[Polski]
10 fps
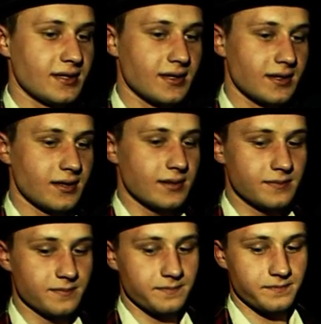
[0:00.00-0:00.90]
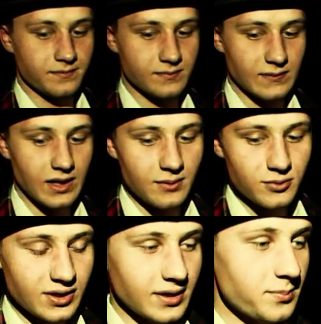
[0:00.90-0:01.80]
E, jak
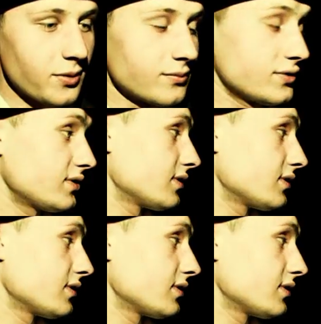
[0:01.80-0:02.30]
można nam pomóc?